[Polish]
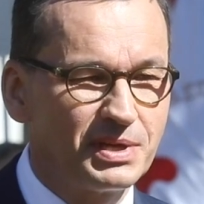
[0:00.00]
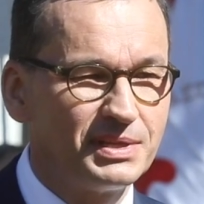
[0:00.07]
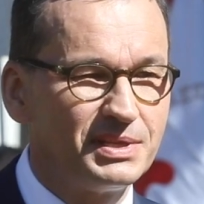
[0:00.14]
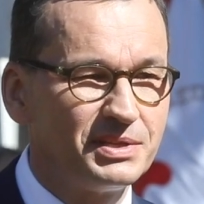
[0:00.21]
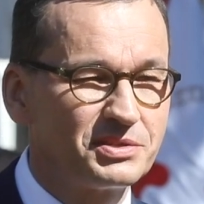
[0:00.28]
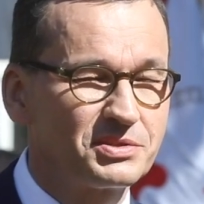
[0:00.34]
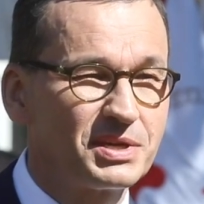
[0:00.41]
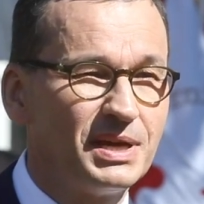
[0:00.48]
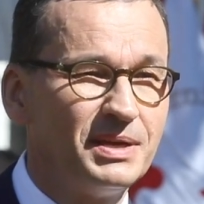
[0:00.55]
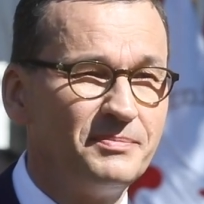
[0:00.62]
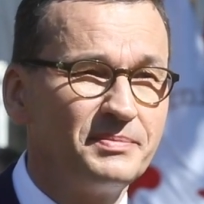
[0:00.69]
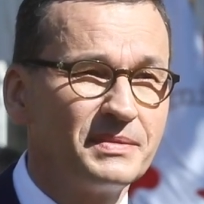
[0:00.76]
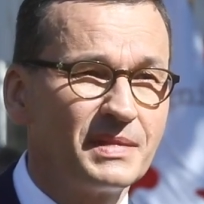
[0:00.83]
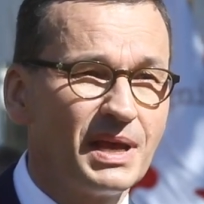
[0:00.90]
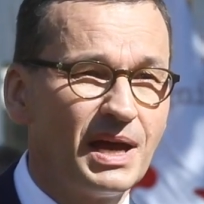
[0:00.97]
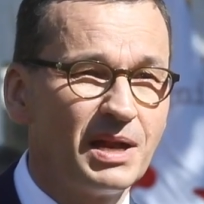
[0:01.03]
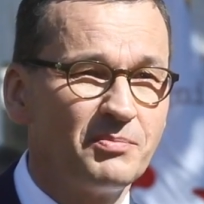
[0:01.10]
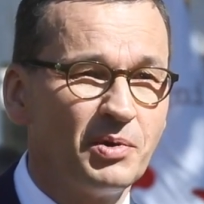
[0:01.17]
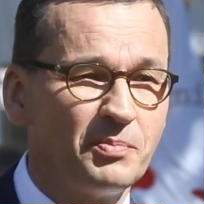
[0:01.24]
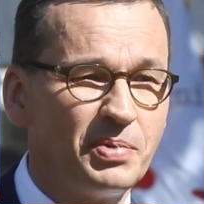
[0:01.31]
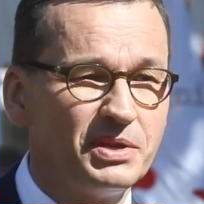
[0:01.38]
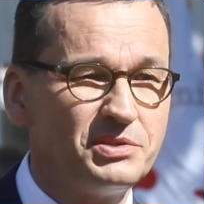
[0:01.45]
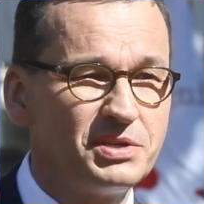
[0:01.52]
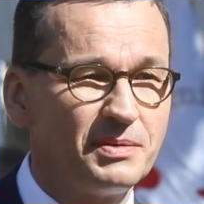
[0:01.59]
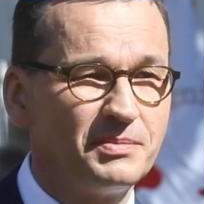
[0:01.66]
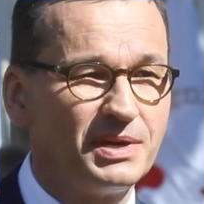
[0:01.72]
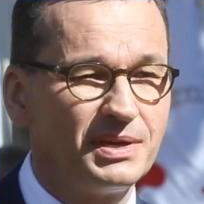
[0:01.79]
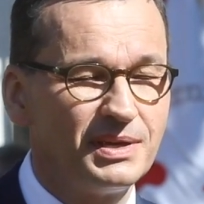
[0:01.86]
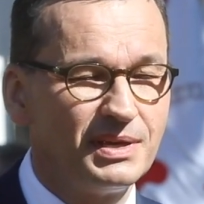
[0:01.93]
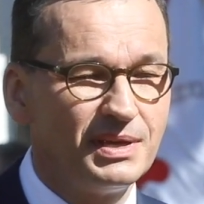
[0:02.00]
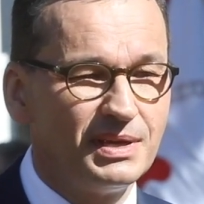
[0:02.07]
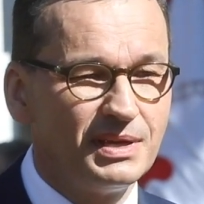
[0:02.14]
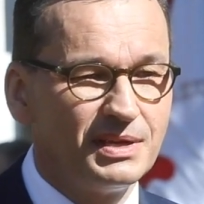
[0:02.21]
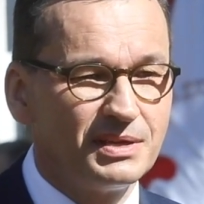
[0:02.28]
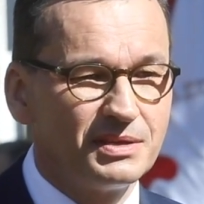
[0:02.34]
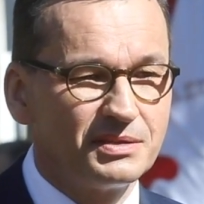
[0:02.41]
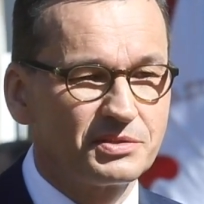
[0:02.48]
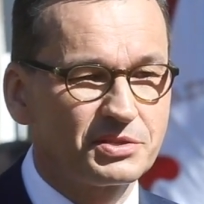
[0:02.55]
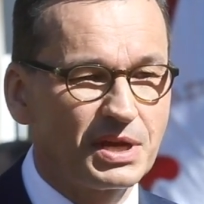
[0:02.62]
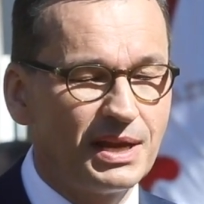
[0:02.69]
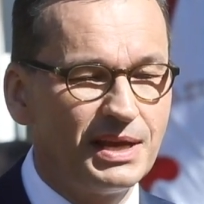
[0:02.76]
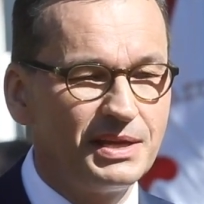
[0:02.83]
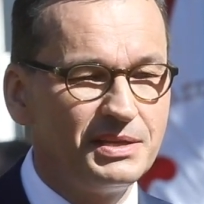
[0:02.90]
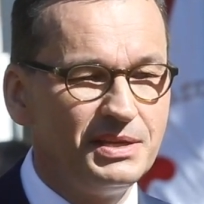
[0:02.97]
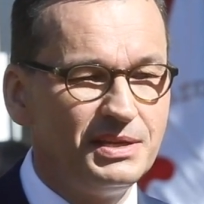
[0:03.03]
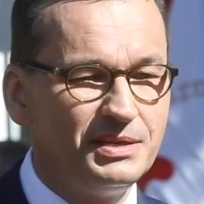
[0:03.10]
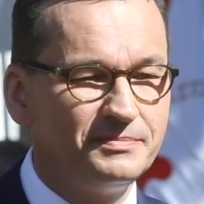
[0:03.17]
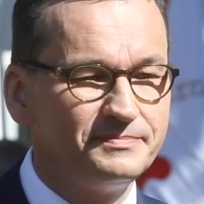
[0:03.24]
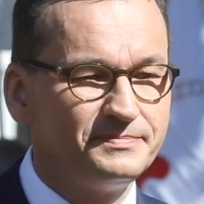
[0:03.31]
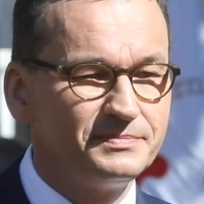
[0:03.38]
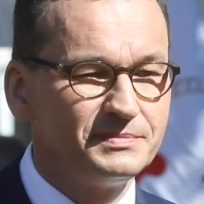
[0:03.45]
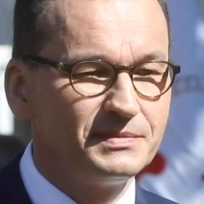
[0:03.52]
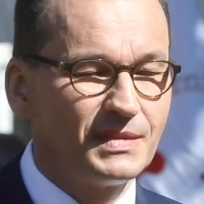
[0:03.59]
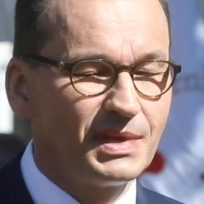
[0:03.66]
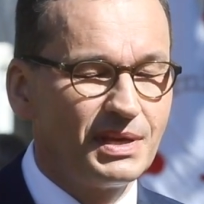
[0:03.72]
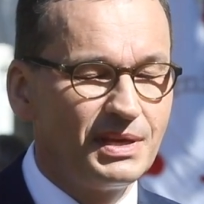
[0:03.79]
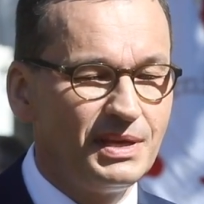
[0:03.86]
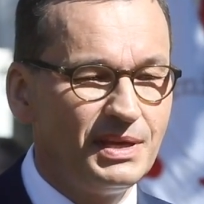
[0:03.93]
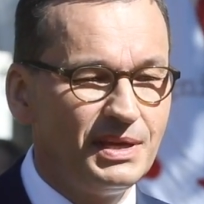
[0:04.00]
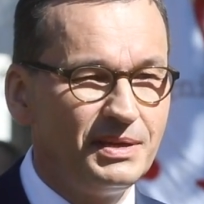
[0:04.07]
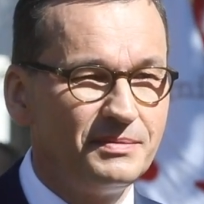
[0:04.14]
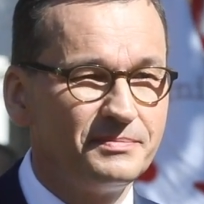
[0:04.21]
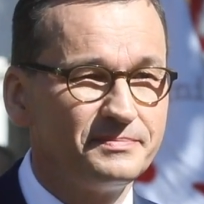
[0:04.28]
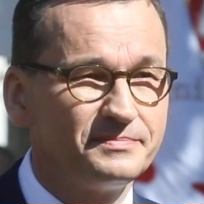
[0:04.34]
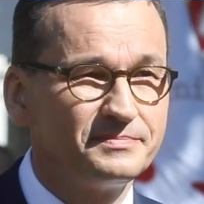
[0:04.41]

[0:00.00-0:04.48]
kiedyś, że albo będziemy szaleni i